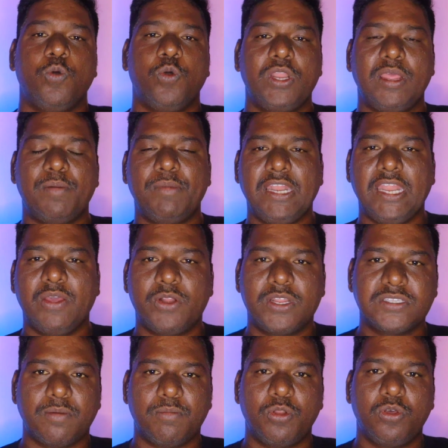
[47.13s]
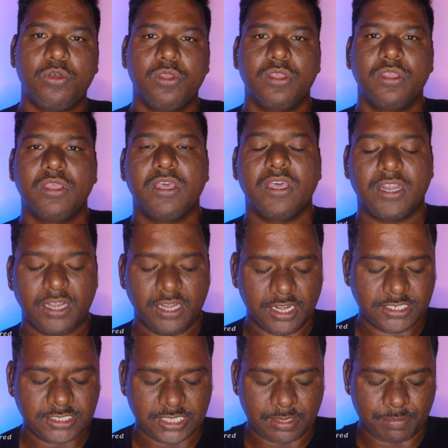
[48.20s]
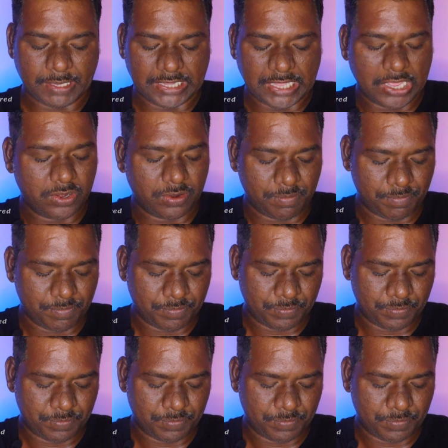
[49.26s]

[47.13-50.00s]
ஒரு எம்எல்ஏவோட சம்பளம் ரெண்டு லட்சத்தி பத்தாயிரம்